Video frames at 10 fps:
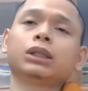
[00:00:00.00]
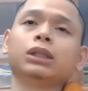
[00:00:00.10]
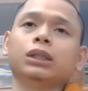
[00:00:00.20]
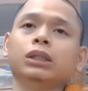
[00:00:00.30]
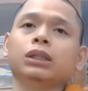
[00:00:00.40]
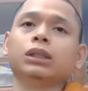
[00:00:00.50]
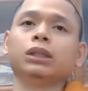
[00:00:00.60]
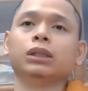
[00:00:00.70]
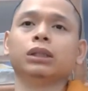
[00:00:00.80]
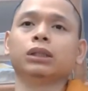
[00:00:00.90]

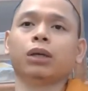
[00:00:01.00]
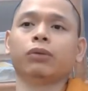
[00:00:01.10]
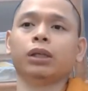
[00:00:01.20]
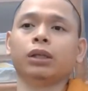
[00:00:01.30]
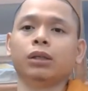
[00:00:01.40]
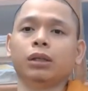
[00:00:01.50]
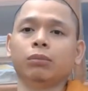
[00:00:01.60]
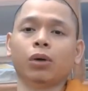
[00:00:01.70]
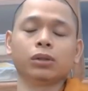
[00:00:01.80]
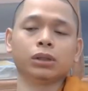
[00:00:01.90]
ờ, tại vì
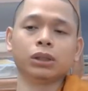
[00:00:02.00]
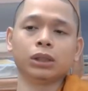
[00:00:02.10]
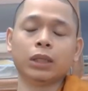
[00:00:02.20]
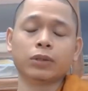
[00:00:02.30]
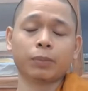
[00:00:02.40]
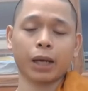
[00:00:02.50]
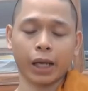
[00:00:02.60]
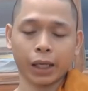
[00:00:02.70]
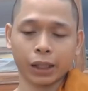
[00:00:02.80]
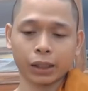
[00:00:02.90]
mọi người đều xếp
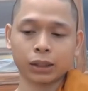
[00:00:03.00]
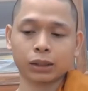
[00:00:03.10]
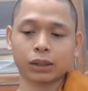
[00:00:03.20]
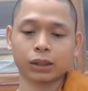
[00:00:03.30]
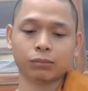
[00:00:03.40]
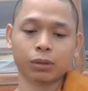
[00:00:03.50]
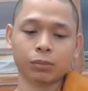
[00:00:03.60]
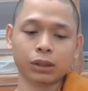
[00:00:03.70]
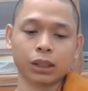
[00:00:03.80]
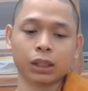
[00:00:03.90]
hàng mà
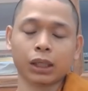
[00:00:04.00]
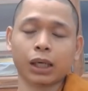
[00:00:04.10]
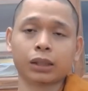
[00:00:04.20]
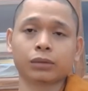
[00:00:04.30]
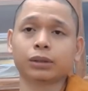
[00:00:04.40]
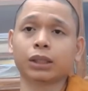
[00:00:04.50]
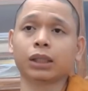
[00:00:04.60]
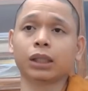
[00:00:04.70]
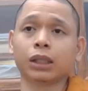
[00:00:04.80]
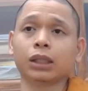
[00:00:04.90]
mình chen ngang rất là
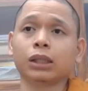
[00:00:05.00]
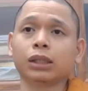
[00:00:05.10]
kỳ